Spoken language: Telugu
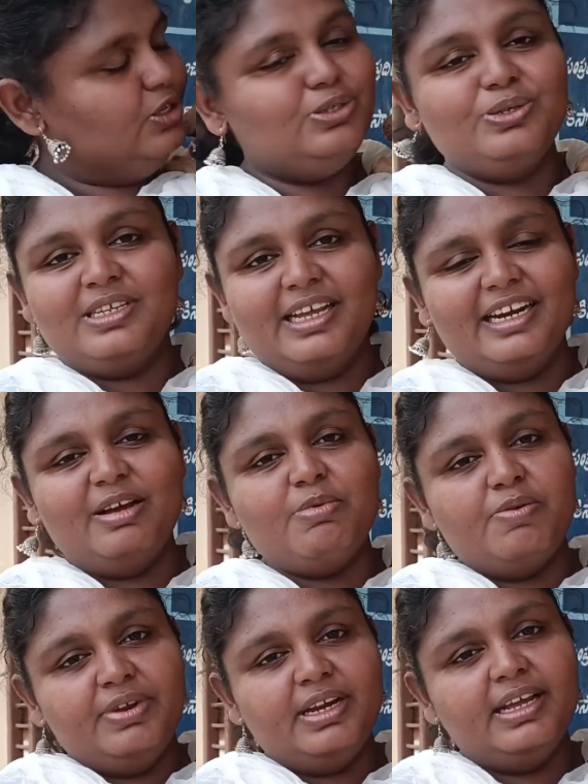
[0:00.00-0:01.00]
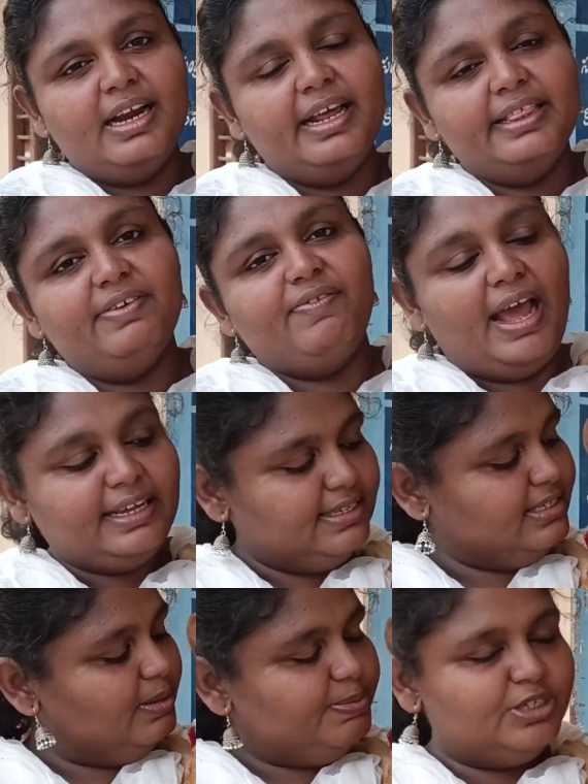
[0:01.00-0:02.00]
చూసారుగా మా విన్నీగాడు అయితే
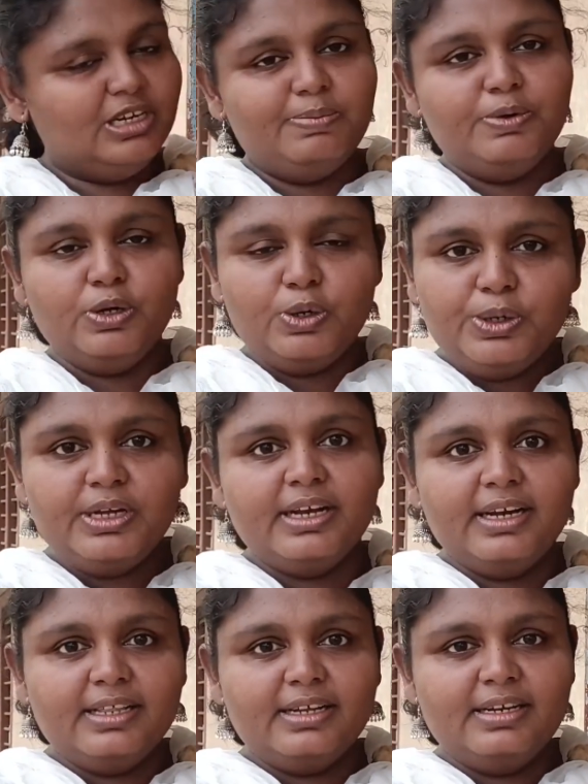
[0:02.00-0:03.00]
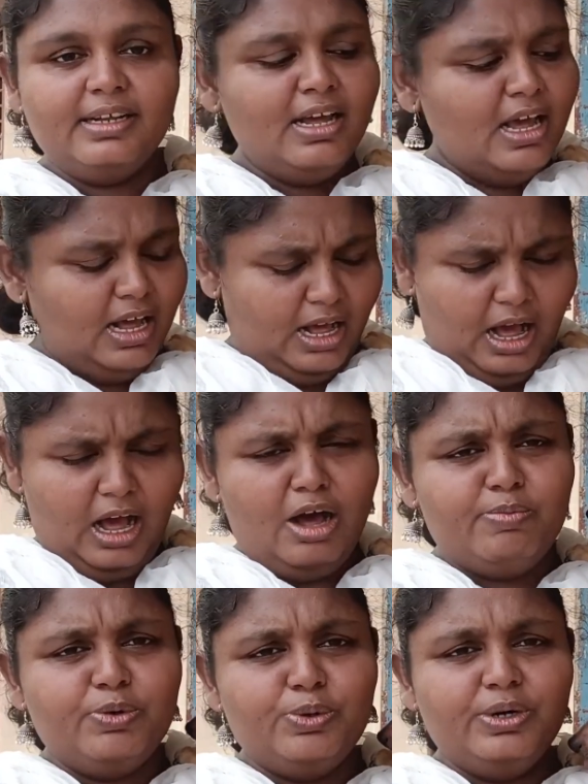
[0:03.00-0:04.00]
వ్యాక్సిన్ చేయించేటప్పుడు కుయ్య అనలేదండి
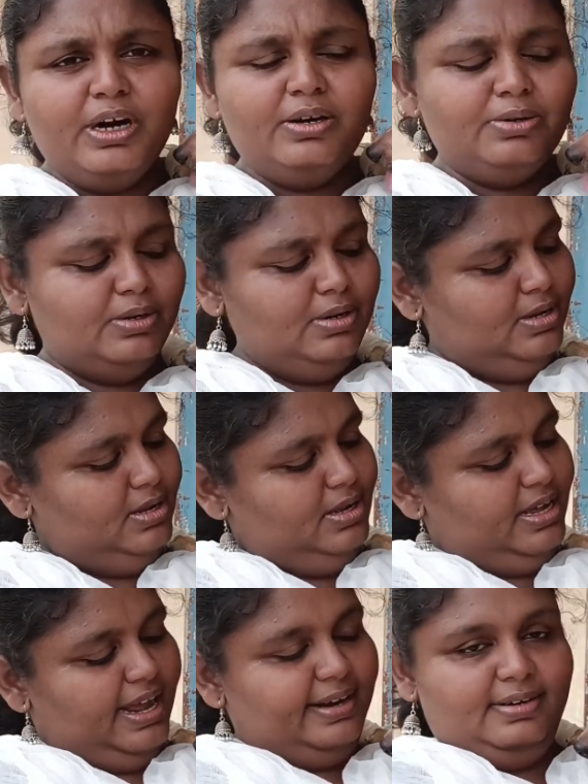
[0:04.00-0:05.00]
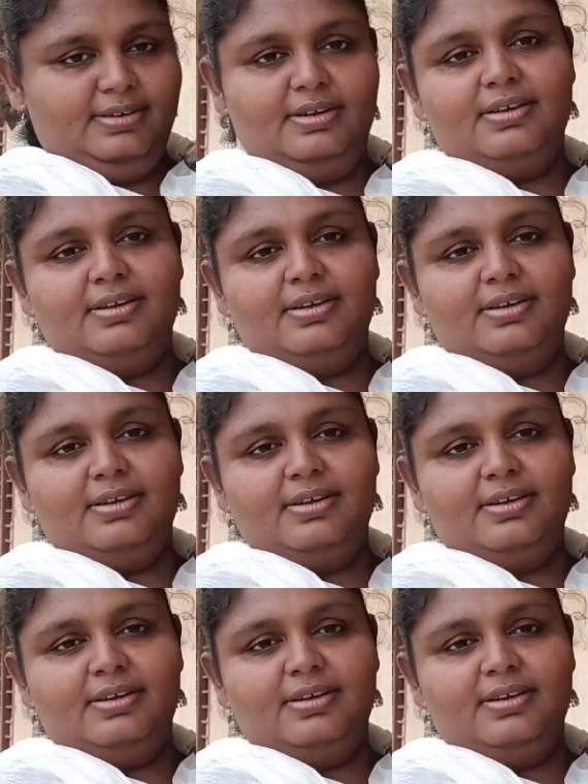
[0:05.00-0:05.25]
కాహం గున్నాడు అండ్